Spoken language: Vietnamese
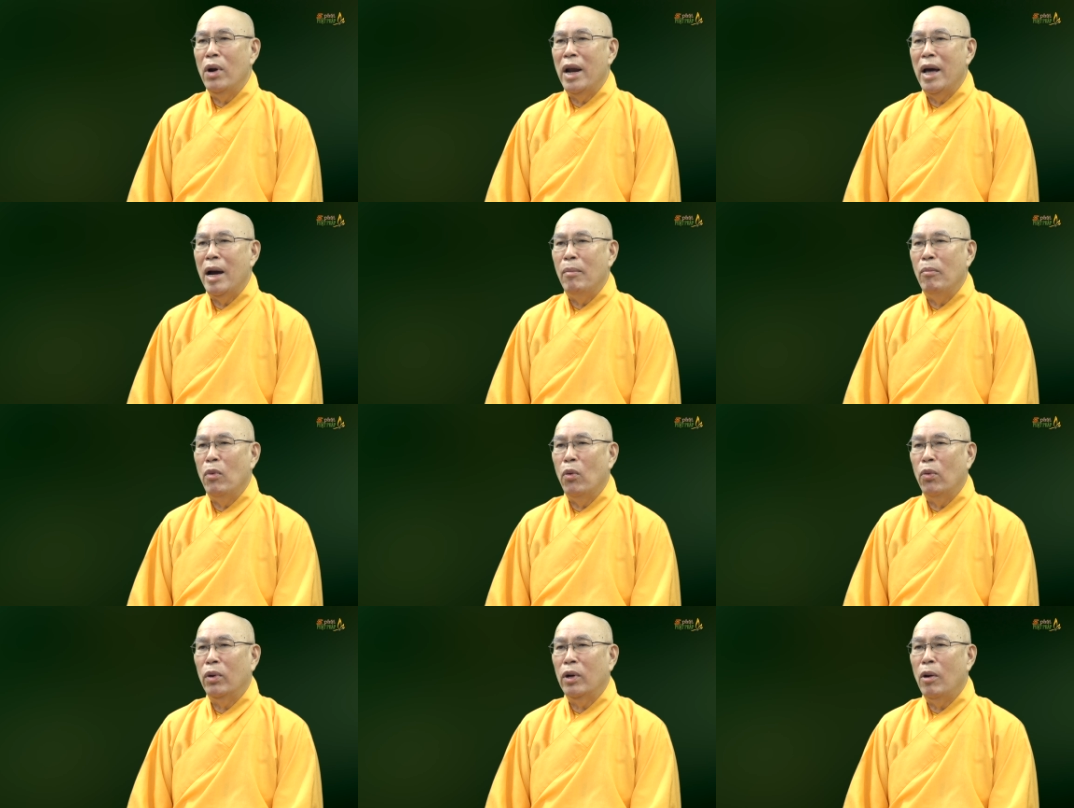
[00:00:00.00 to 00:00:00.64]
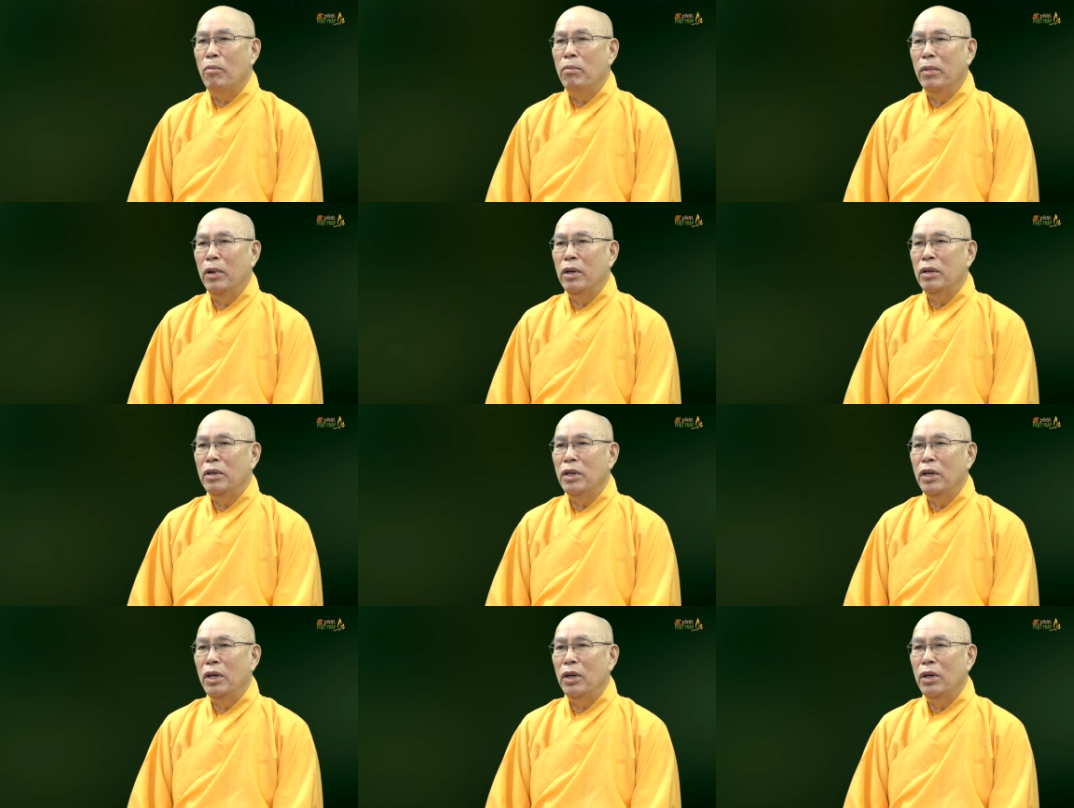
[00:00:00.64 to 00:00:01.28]
làm một công đức
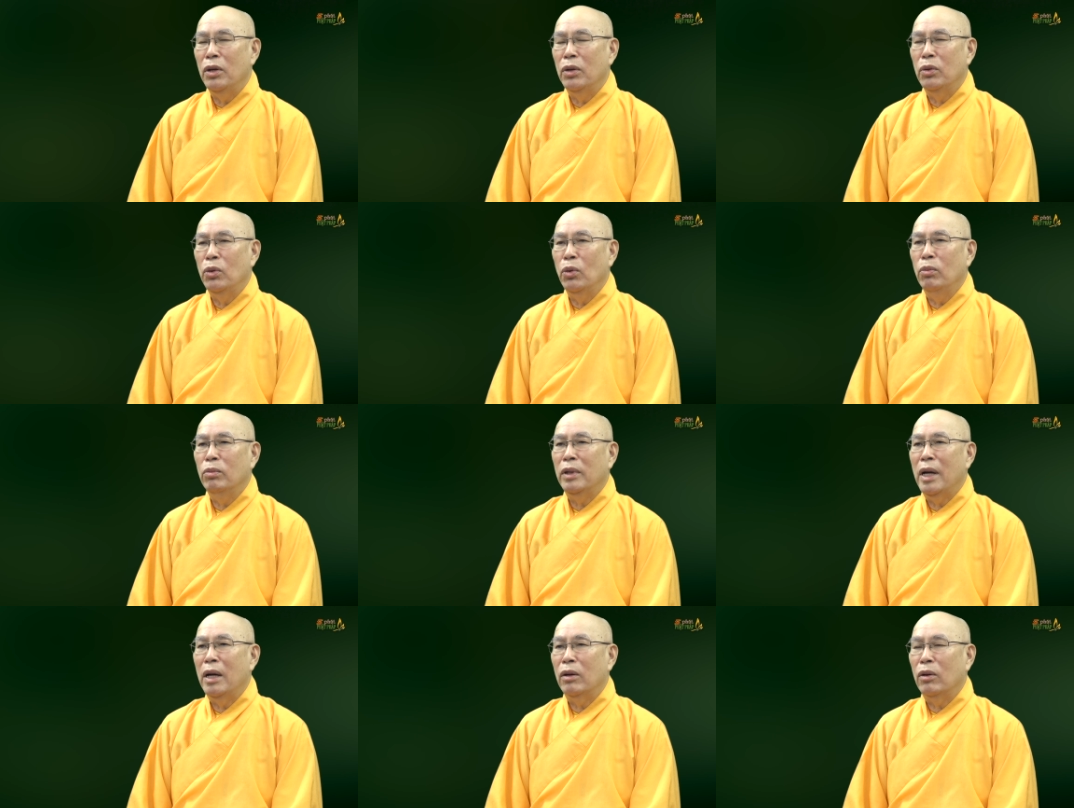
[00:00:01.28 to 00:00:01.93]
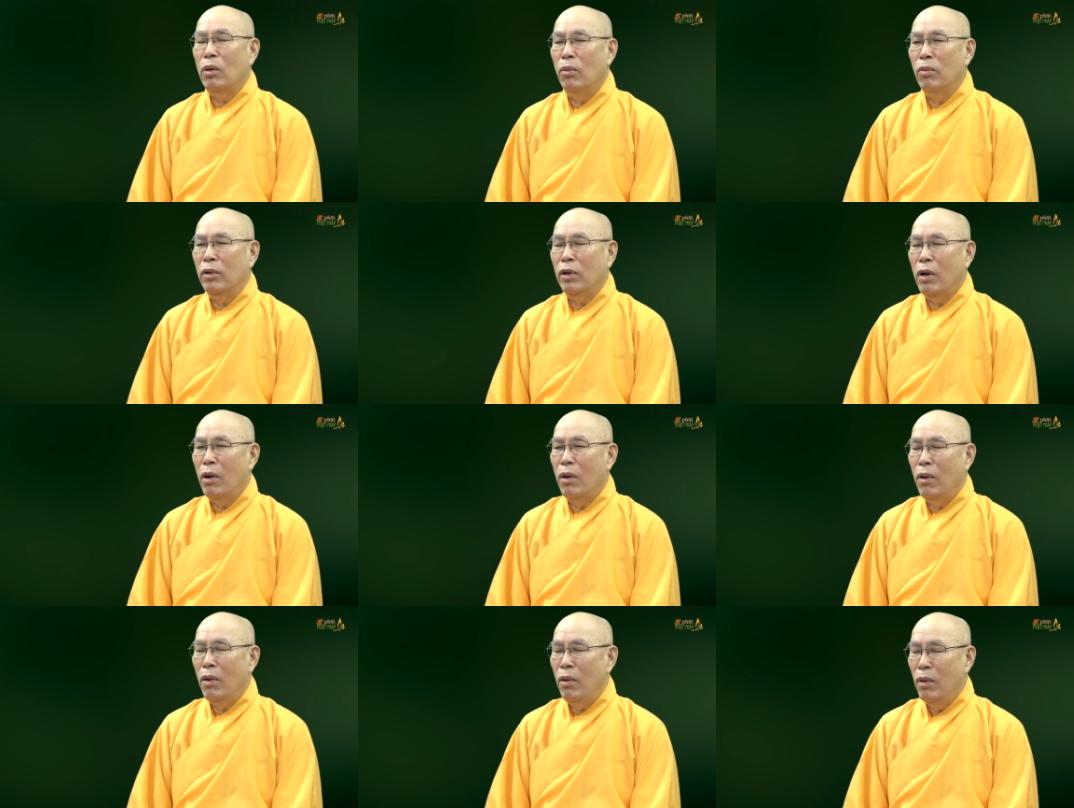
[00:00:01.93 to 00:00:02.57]
gì, chúng ta cũng
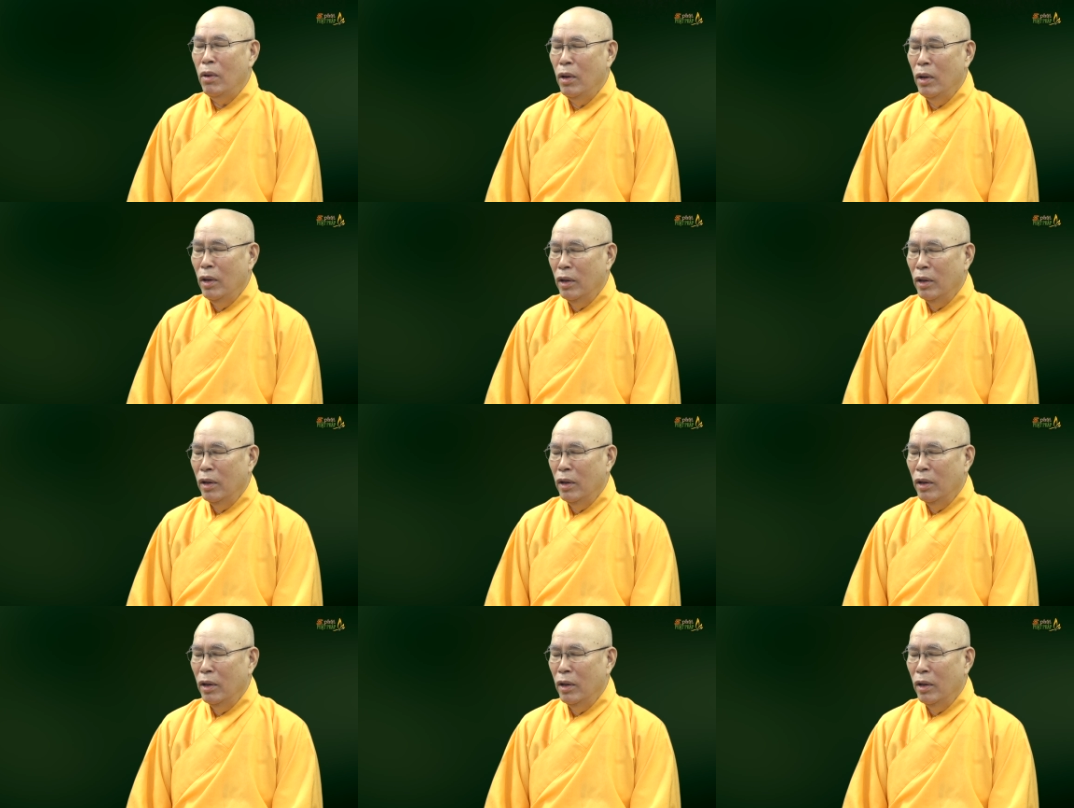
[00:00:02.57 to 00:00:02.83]
có